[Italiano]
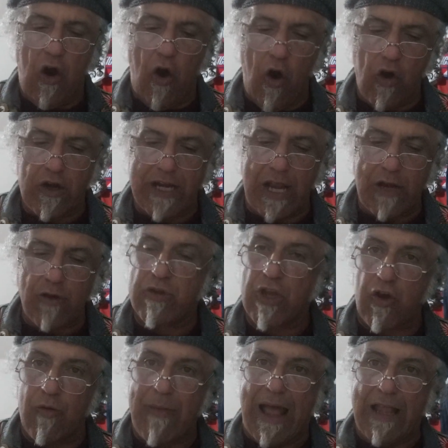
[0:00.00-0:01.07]
organo di
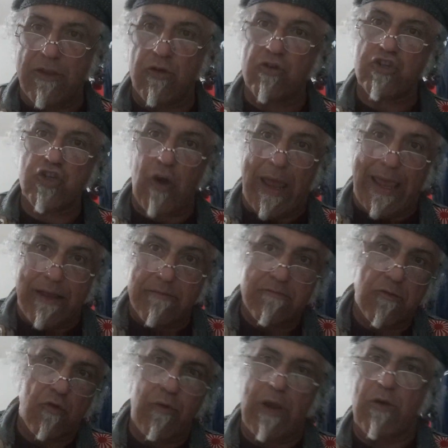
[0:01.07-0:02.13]
comando, cioè
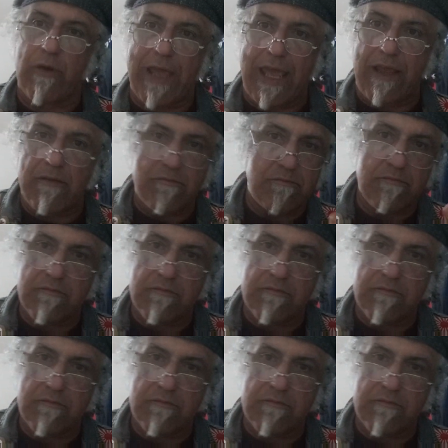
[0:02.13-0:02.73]
quello che